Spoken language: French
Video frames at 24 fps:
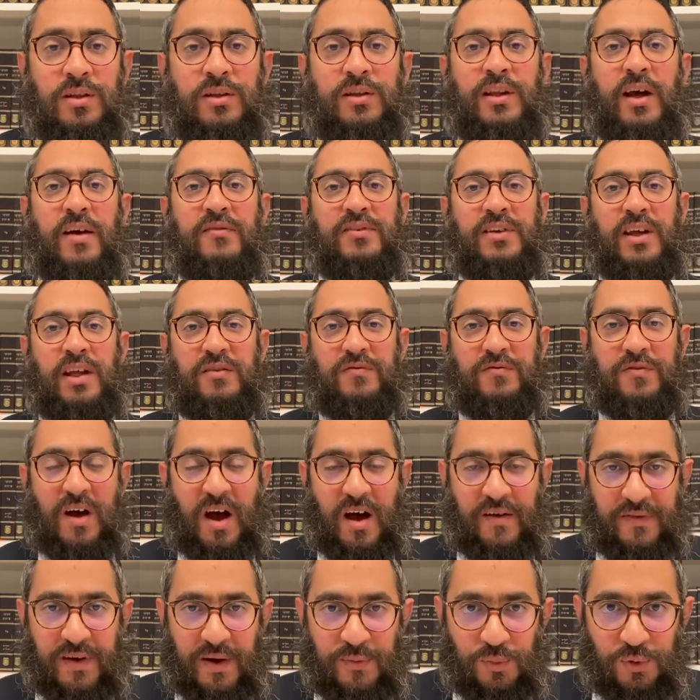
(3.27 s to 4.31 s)
Daftet
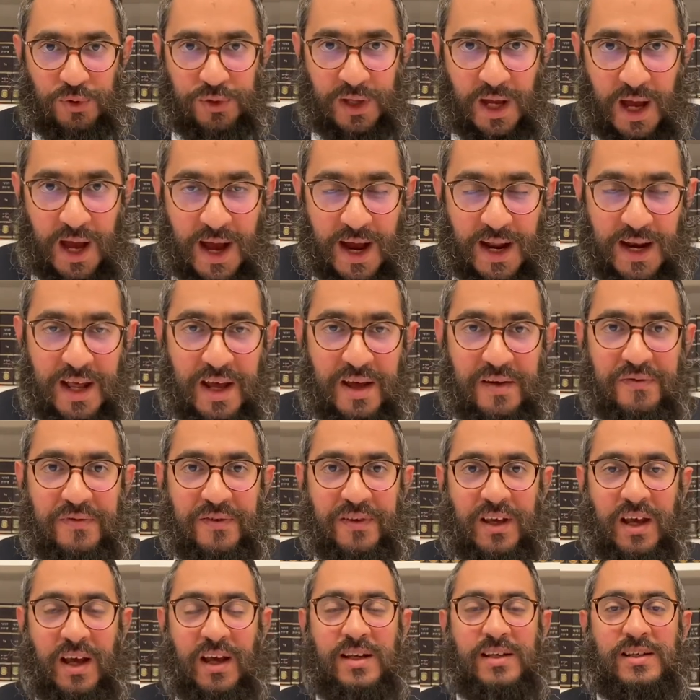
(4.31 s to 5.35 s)
Vav, Amud Aleph,
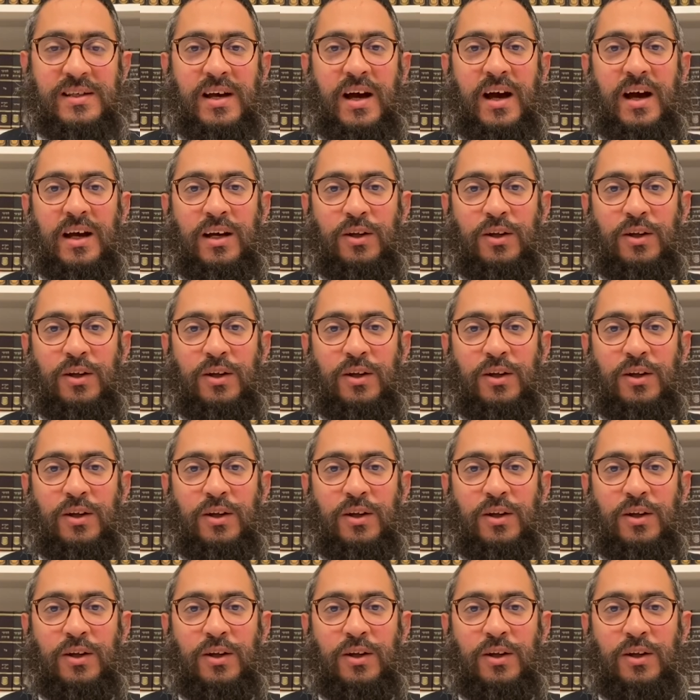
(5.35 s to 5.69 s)
15a.